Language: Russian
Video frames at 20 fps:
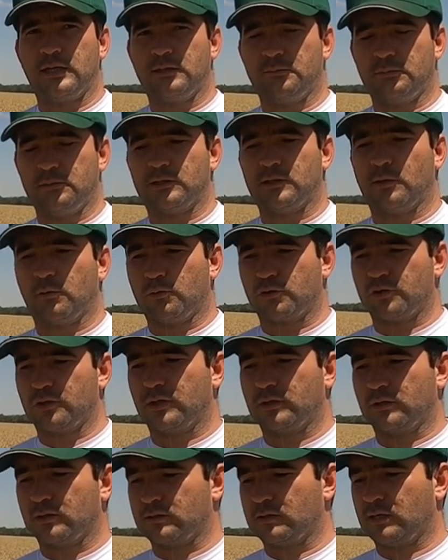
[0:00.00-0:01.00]
да, mm. именно
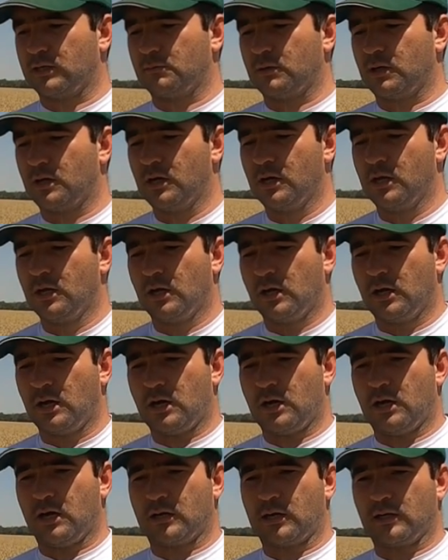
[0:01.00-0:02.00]
уже это самое.
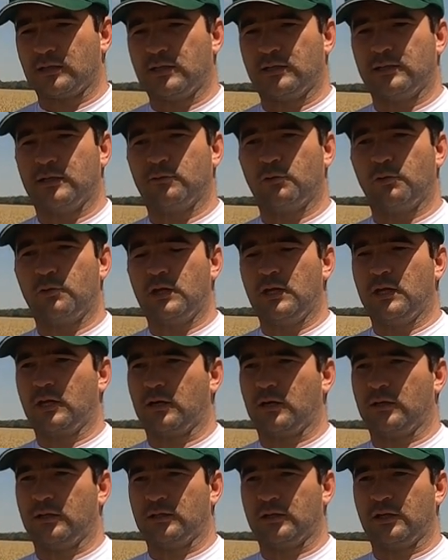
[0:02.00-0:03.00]
А когда на
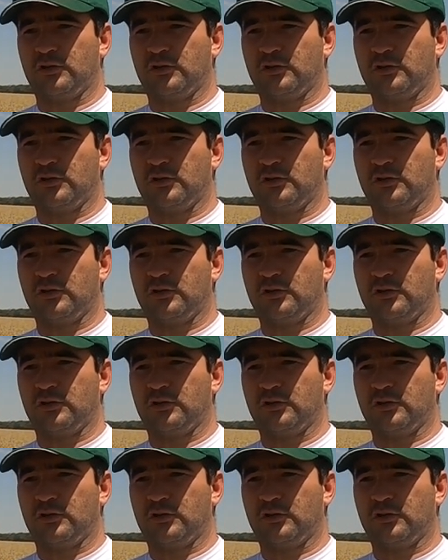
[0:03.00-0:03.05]
других э,